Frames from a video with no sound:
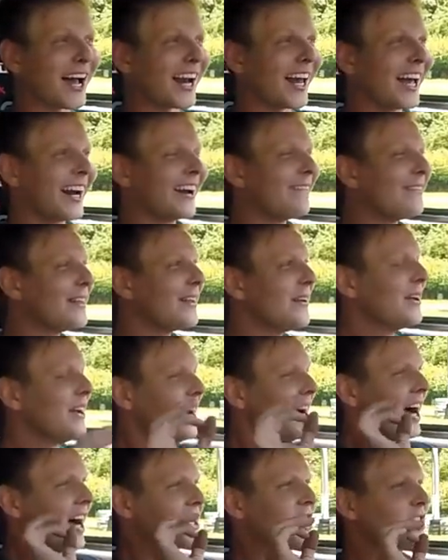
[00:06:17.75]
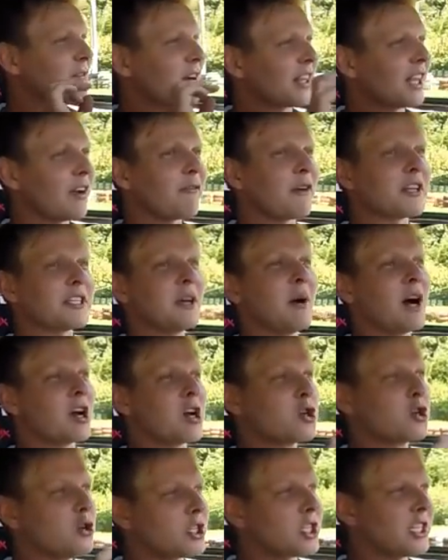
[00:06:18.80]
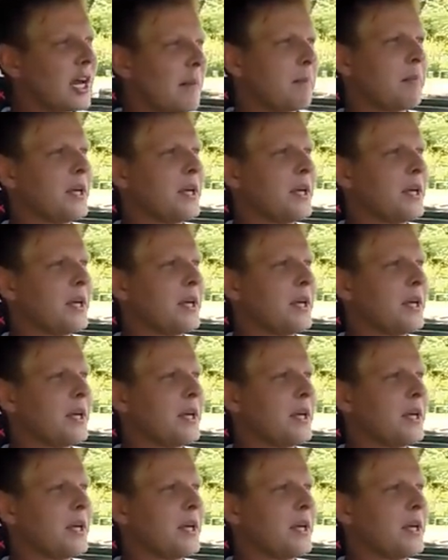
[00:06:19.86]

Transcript: galera. A gente vai ter que fazer um ajuste na